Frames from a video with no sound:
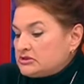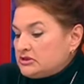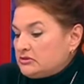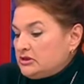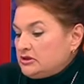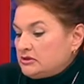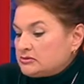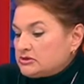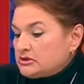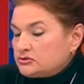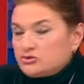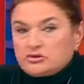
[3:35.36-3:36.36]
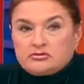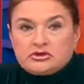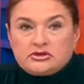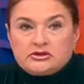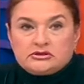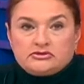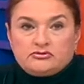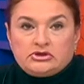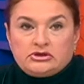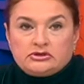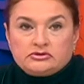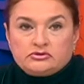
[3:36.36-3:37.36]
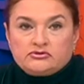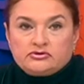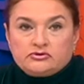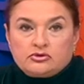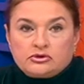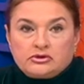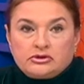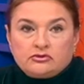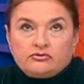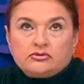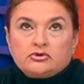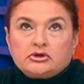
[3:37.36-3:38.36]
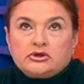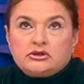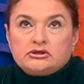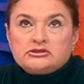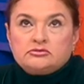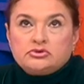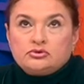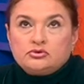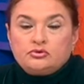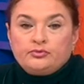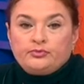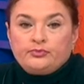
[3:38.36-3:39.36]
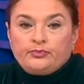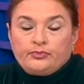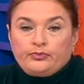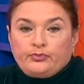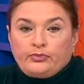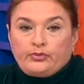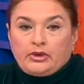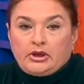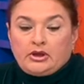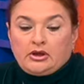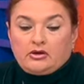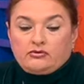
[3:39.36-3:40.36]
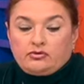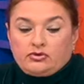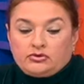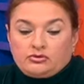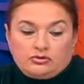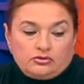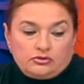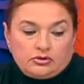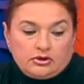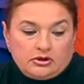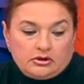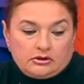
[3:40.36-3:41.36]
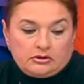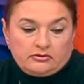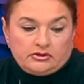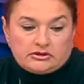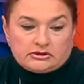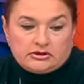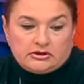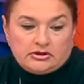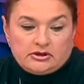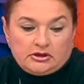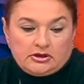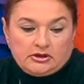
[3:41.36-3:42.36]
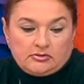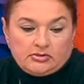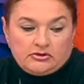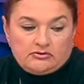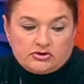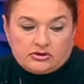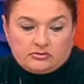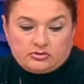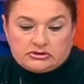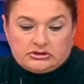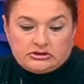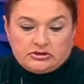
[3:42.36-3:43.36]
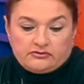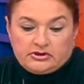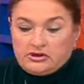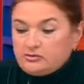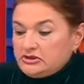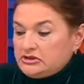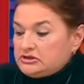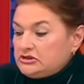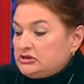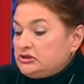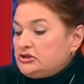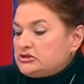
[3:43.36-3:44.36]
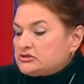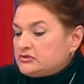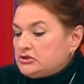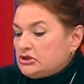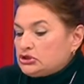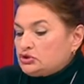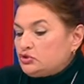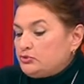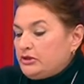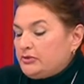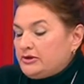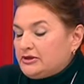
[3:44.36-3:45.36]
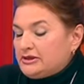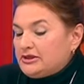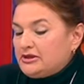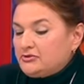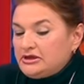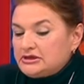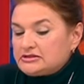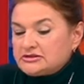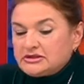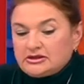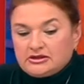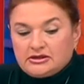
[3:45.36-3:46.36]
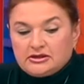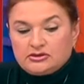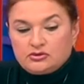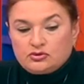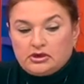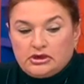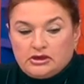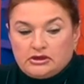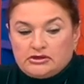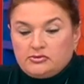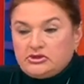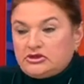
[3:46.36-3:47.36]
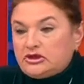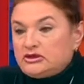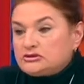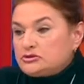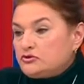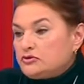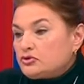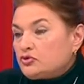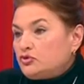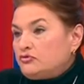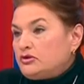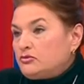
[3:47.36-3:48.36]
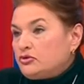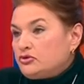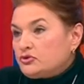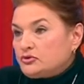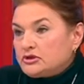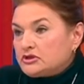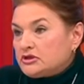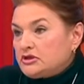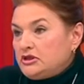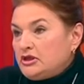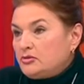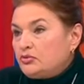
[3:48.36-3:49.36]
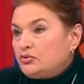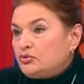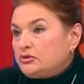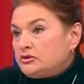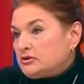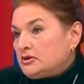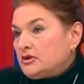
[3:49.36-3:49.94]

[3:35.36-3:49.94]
заявлением сразу же обратилась в милицию, в, город, в органы СБУ. Вот, но, как говорится, никаких подвижек после этого не было. Единственное, что мне помогла милиция, это то, они мне дали слово, что он вам больше угрожать не будет.